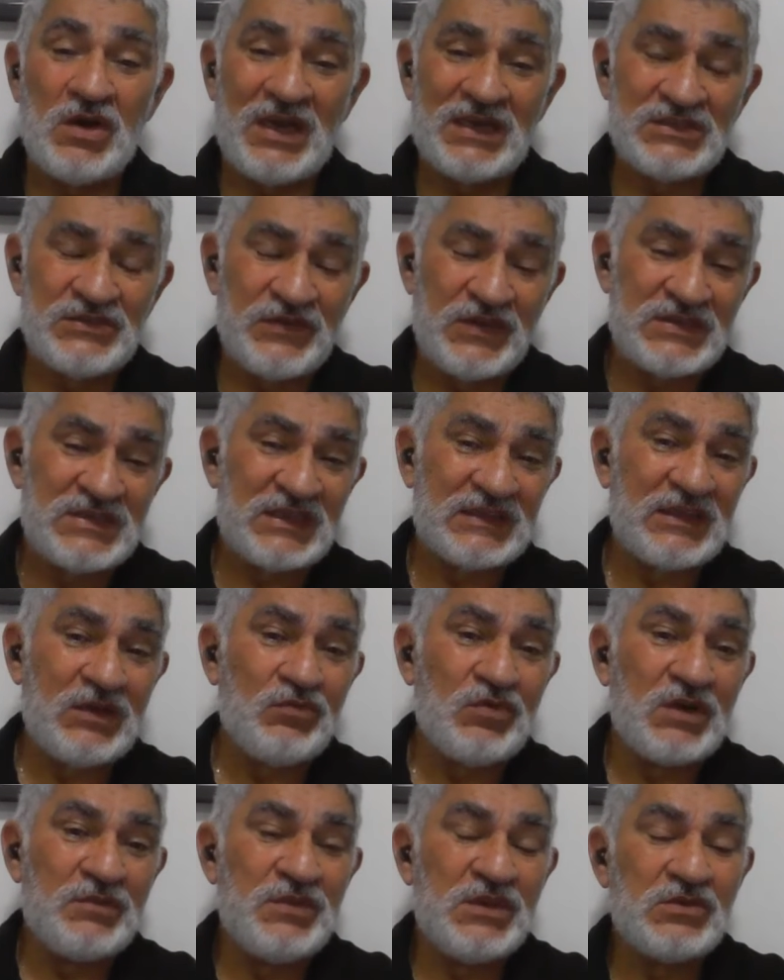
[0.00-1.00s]
Às vezes
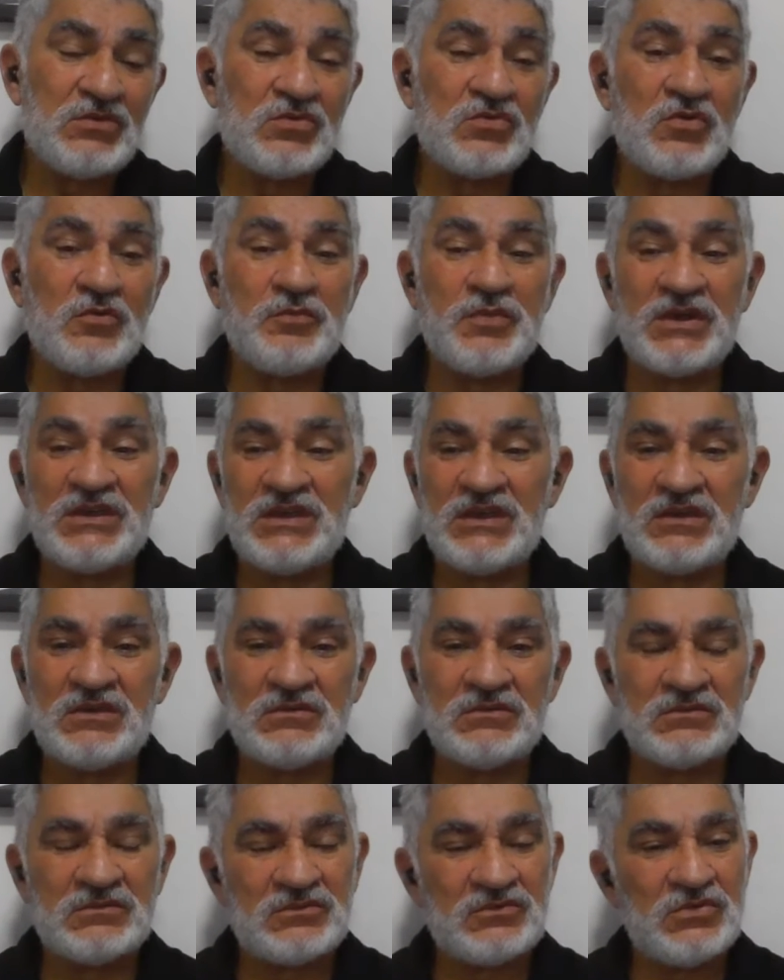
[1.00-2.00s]
até um amigo, um
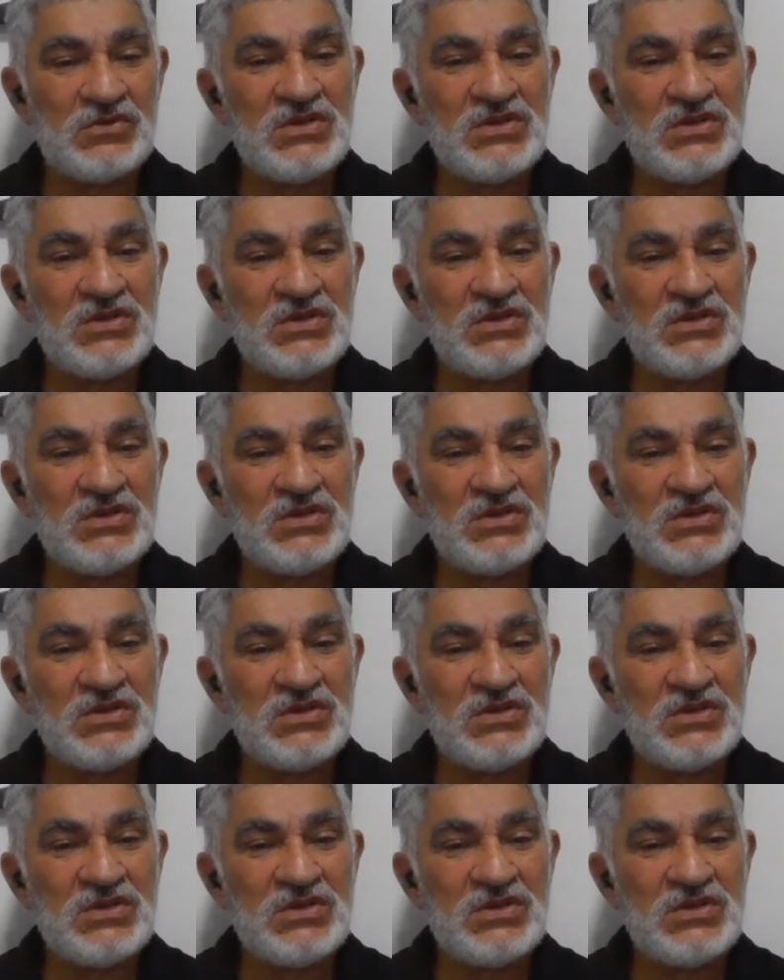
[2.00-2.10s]
companheiro um